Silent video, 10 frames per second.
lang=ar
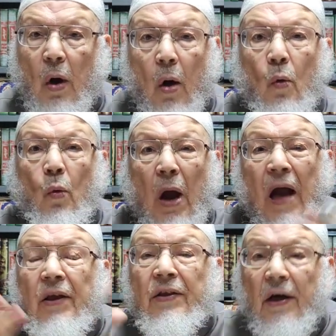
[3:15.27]
أو
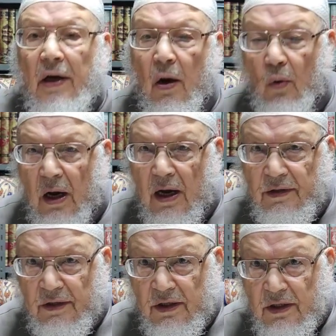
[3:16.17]
أكثر
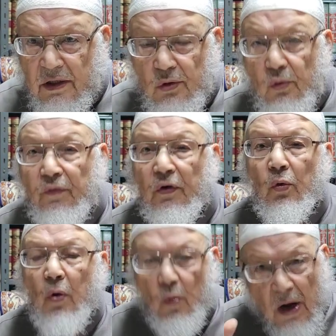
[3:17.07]
أوقاته
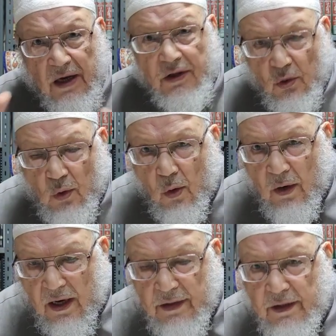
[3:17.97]
ينفقه وأكثر
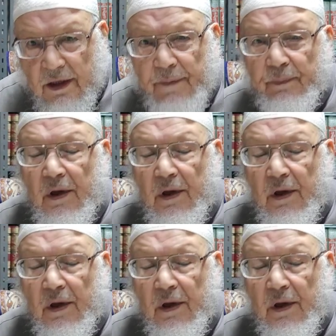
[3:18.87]
أوقاته